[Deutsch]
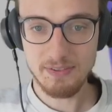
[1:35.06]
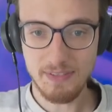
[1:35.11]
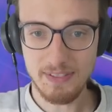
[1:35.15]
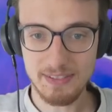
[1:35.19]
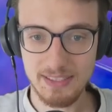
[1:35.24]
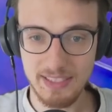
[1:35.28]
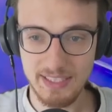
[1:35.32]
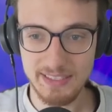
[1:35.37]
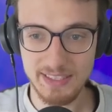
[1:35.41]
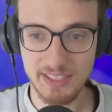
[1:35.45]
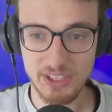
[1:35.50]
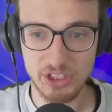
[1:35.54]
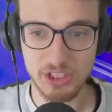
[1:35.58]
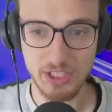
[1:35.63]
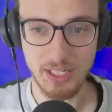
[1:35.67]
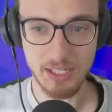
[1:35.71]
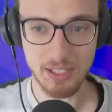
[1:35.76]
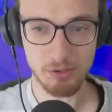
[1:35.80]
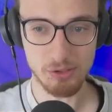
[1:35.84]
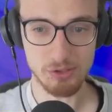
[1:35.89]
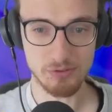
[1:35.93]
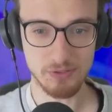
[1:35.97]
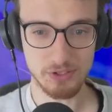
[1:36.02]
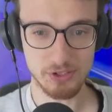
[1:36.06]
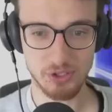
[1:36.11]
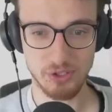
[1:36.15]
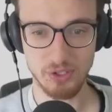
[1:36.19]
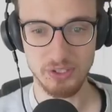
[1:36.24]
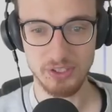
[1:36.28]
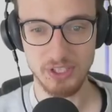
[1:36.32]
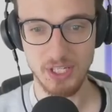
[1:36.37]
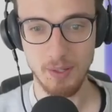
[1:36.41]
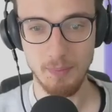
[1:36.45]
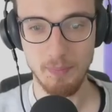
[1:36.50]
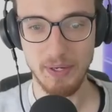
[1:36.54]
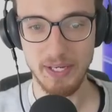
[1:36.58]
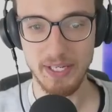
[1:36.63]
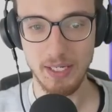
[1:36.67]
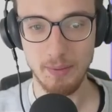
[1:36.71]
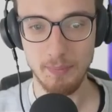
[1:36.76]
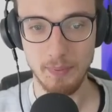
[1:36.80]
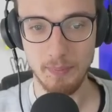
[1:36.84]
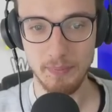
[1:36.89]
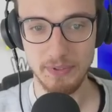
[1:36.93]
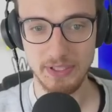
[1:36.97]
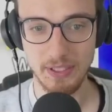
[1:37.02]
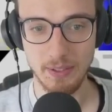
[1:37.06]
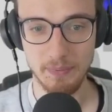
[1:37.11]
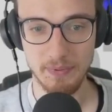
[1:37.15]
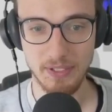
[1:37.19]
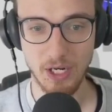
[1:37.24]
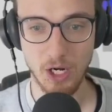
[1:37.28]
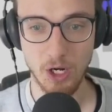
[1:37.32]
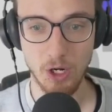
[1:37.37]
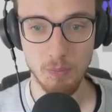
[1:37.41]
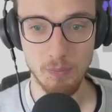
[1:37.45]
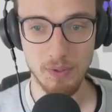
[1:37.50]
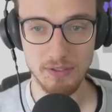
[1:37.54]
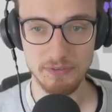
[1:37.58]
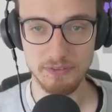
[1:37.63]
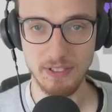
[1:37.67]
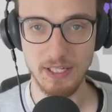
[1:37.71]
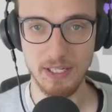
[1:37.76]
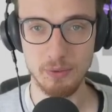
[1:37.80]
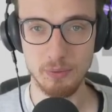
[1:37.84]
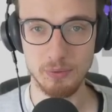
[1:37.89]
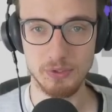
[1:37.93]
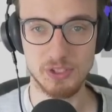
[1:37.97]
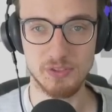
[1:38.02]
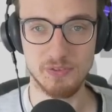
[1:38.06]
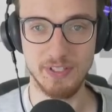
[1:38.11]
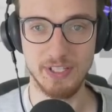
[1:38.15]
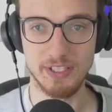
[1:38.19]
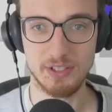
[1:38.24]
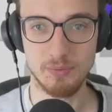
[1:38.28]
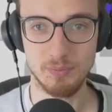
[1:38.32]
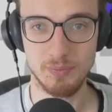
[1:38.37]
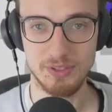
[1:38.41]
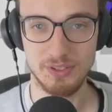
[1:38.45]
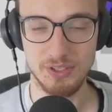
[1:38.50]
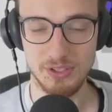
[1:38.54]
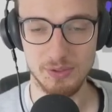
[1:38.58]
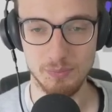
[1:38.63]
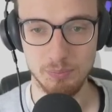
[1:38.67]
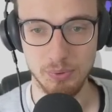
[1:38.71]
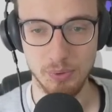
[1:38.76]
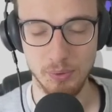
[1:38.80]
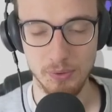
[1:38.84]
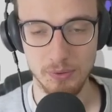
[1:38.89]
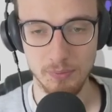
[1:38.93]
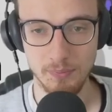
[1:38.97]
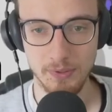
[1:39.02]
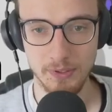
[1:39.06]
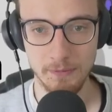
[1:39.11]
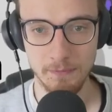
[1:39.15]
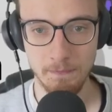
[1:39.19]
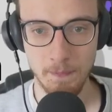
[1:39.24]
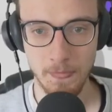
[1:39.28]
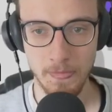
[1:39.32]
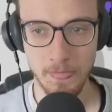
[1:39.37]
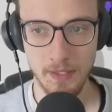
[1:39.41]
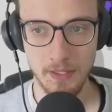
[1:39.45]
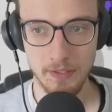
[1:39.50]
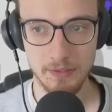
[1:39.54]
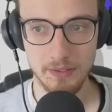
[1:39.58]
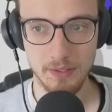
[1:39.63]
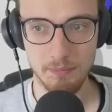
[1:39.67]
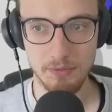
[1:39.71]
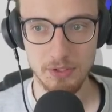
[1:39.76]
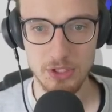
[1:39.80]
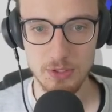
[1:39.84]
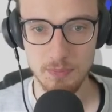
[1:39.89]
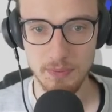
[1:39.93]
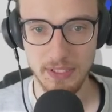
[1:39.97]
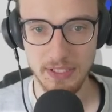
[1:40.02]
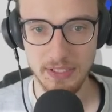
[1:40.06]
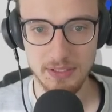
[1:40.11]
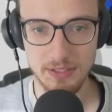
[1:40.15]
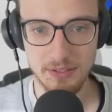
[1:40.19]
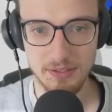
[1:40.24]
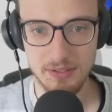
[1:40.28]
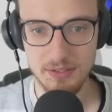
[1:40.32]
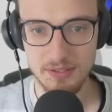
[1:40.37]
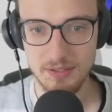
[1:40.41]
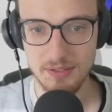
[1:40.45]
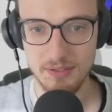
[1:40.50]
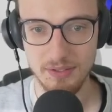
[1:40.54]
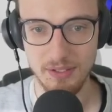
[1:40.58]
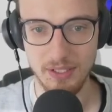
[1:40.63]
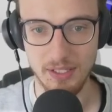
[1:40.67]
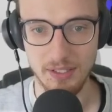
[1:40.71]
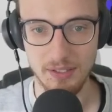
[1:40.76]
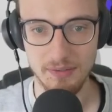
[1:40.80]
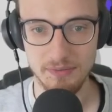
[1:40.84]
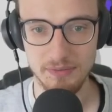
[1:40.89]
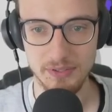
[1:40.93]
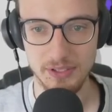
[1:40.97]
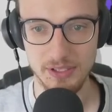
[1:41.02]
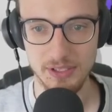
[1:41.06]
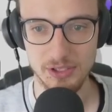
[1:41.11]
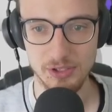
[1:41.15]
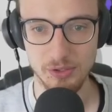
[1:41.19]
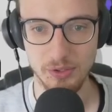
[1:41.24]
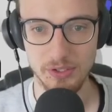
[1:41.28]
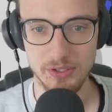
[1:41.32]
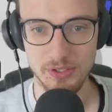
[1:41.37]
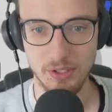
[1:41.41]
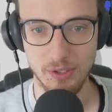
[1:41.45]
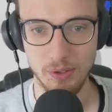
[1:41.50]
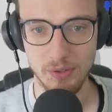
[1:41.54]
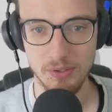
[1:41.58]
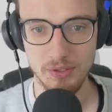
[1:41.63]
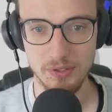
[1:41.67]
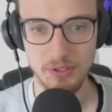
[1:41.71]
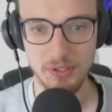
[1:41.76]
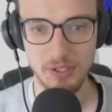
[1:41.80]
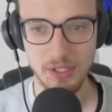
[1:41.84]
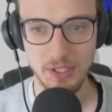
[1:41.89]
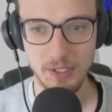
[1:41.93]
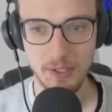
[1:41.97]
zwar sehr, sehr stark aus, was ich heute dabei habe, aber ich habe kaum Erfahrungswerte mit diesem Pokémon. Dementsprechend, ja, wird das heute auch